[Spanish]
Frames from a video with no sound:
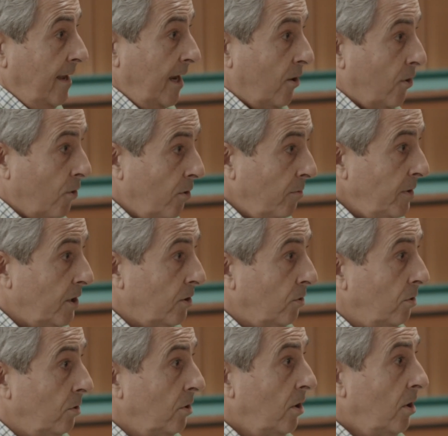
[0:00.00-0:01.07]

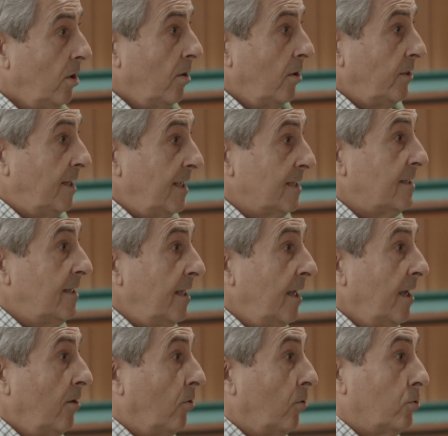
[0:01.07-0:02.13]
económico
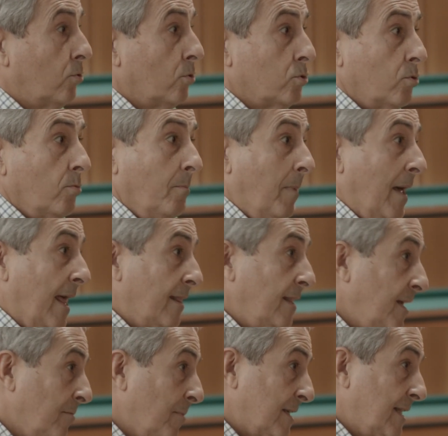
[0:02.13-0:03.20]
desde otros
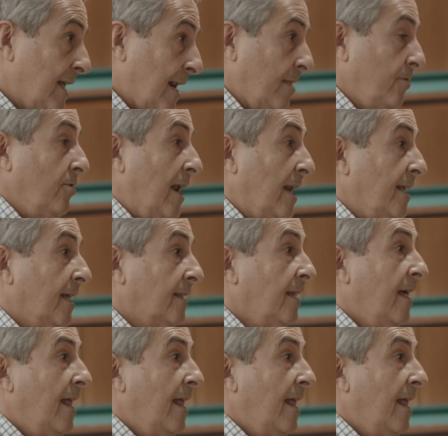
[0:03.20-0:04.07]
paradigmas de racionalidad.